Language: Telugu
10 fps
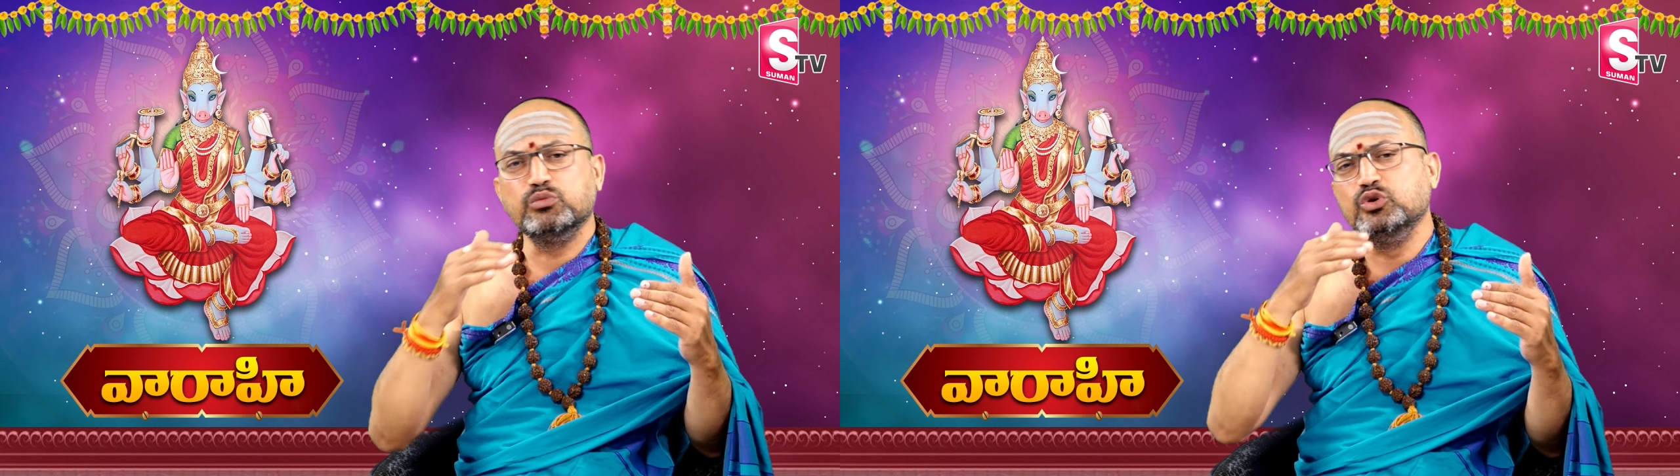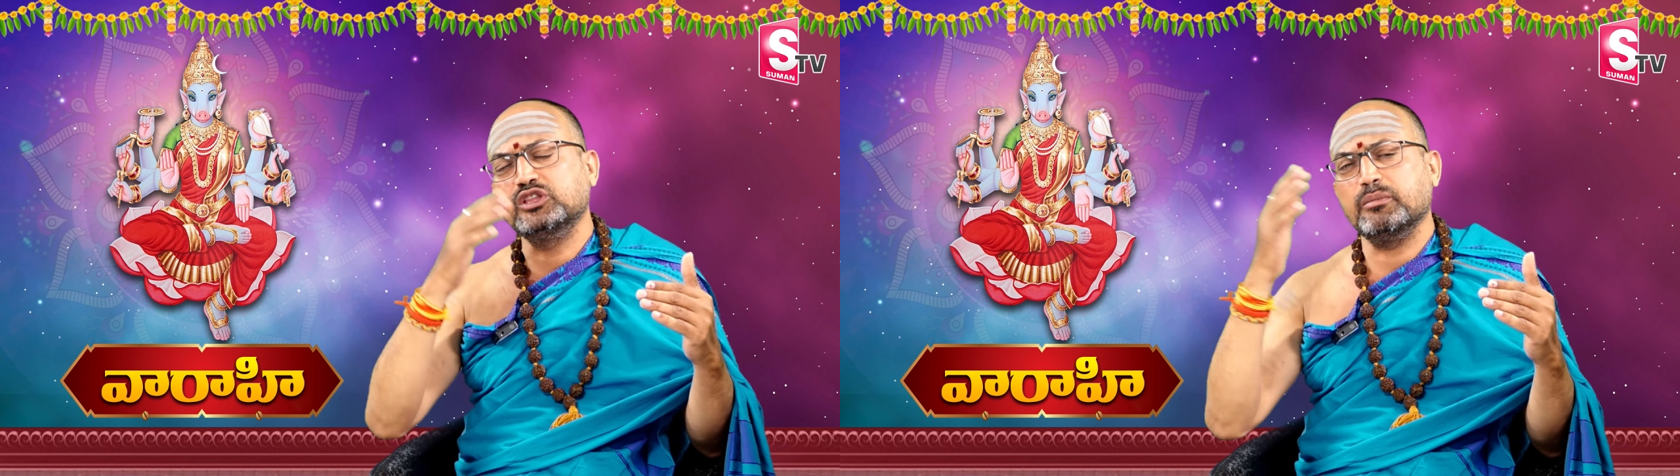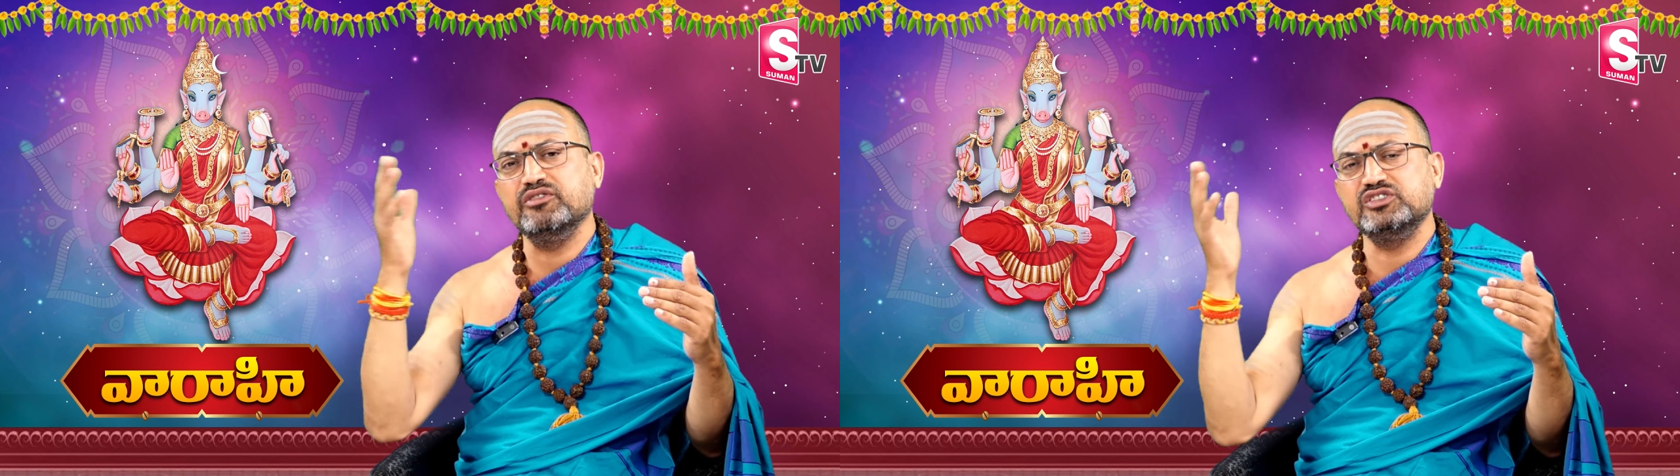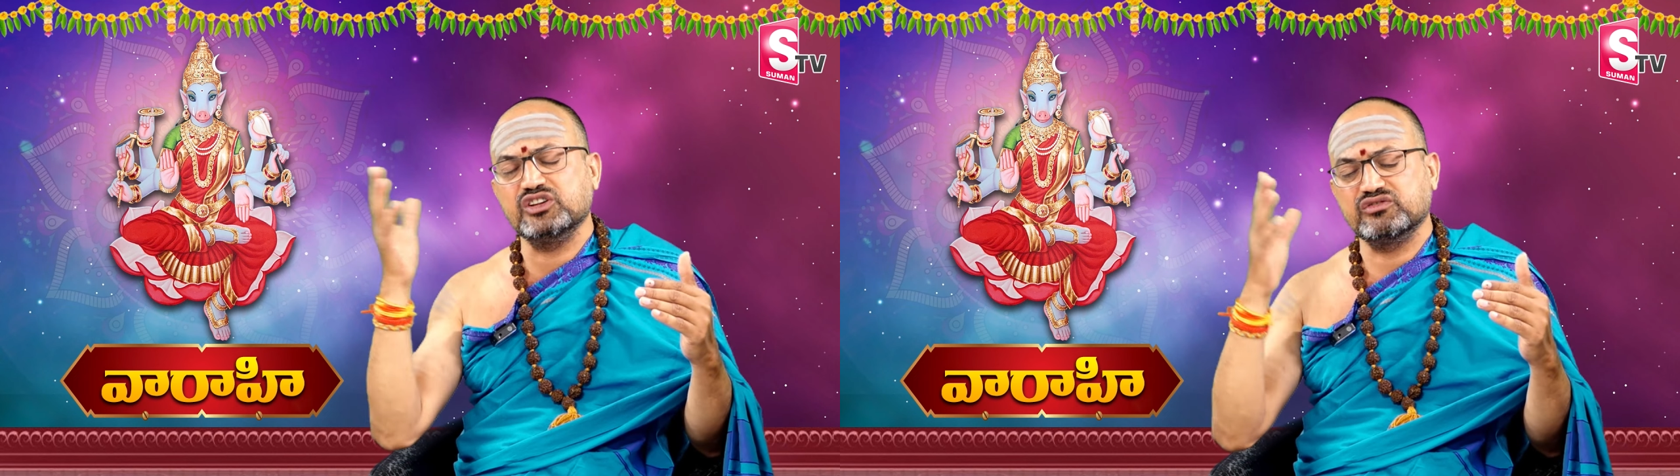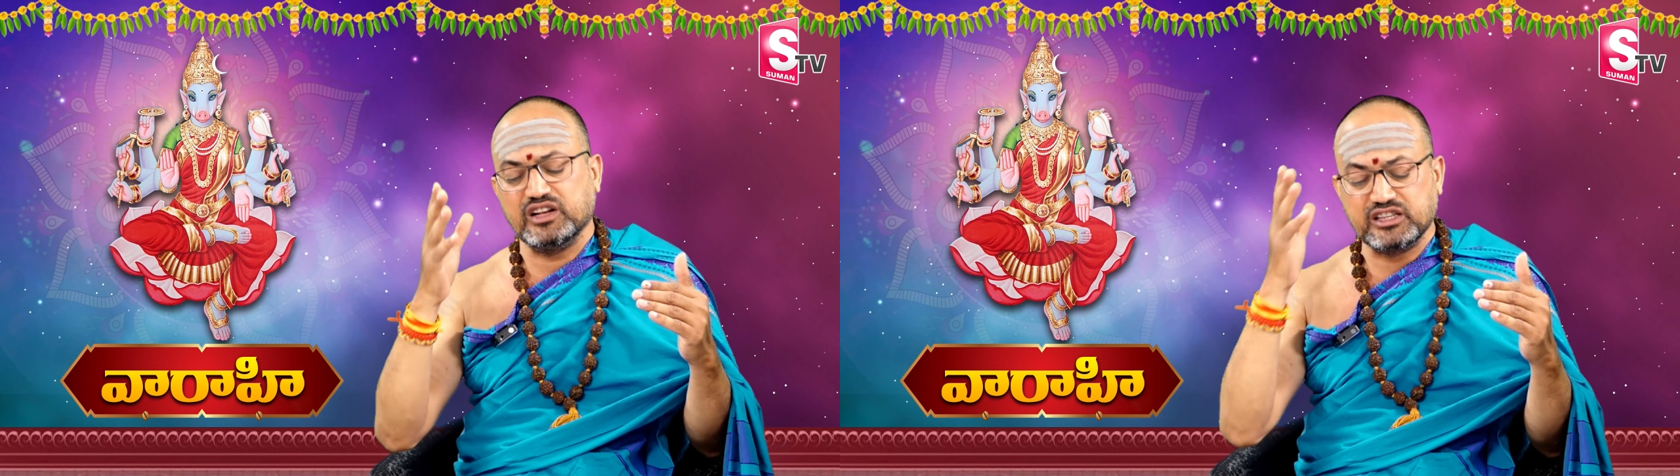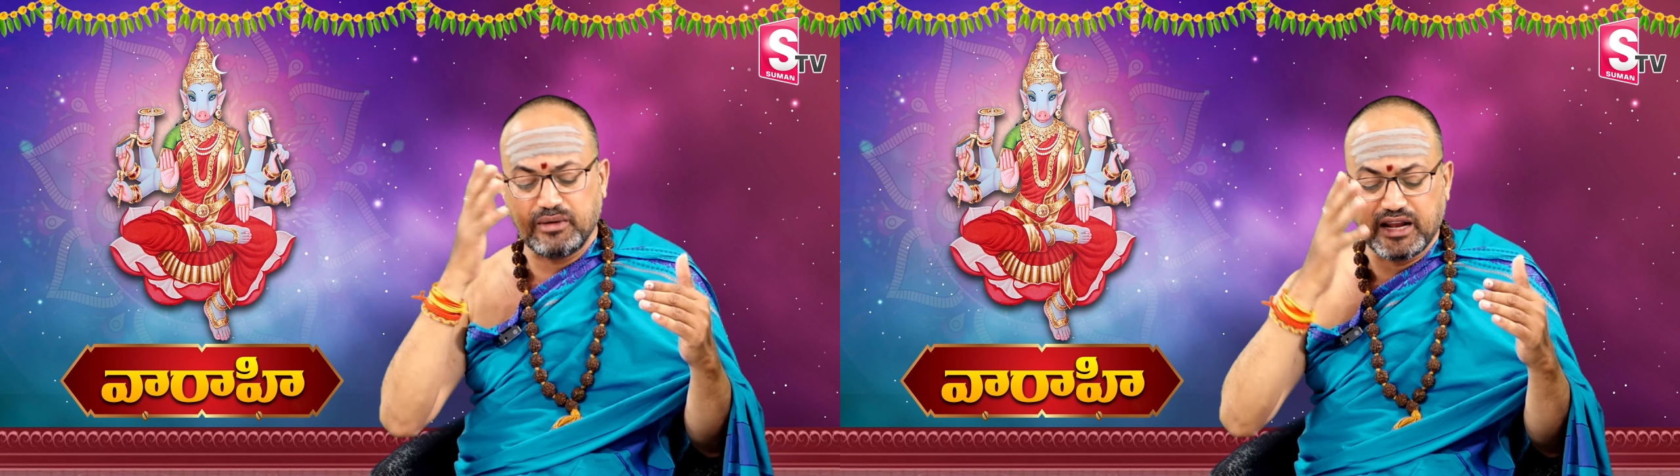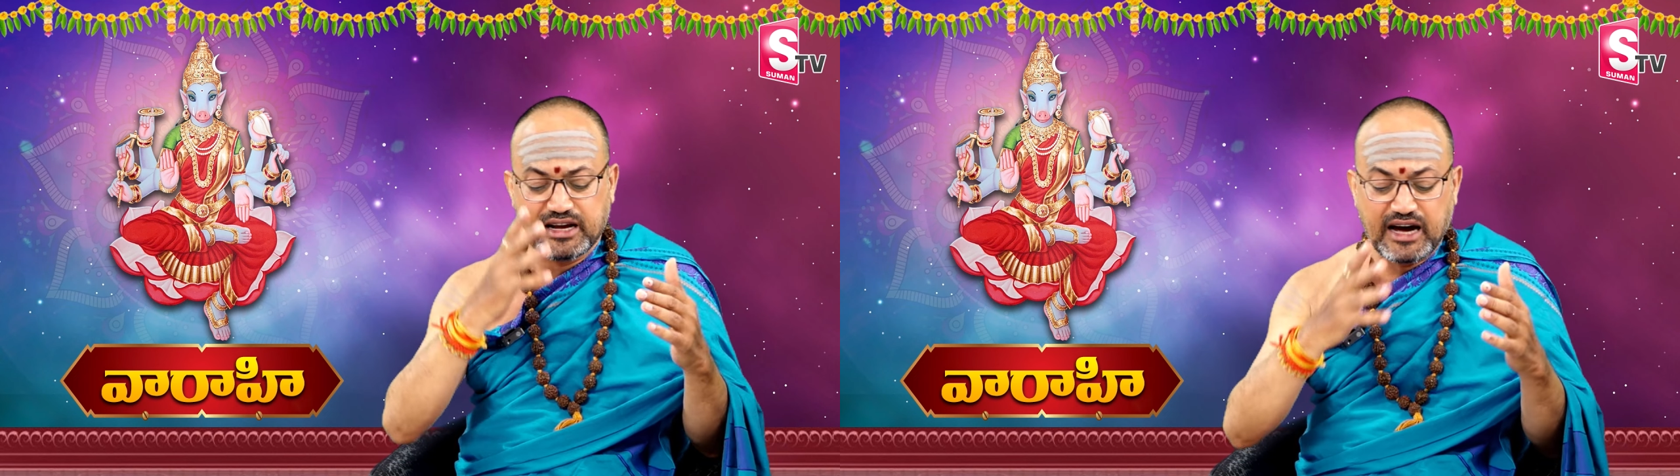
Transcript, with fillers: భూత భవిష్యత్ వర్తమాన